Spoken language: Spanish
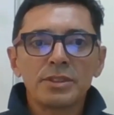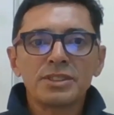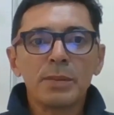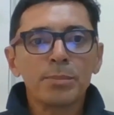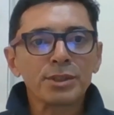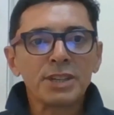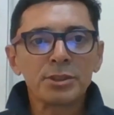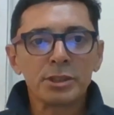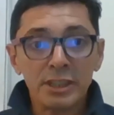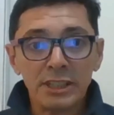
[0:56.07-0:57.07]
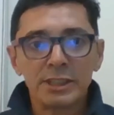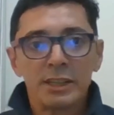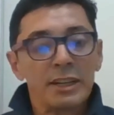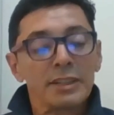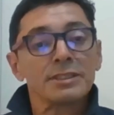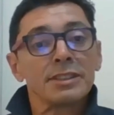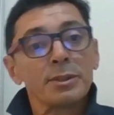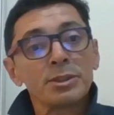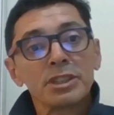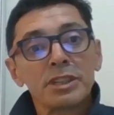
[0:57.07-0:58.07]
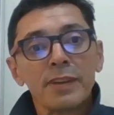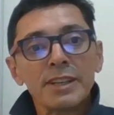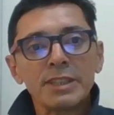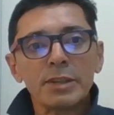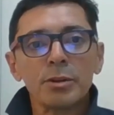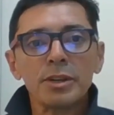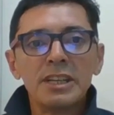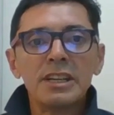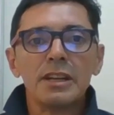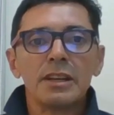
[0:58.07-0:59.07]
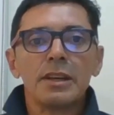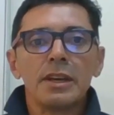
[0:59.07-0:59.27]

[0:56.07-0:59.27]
100% el, servicio trifásico y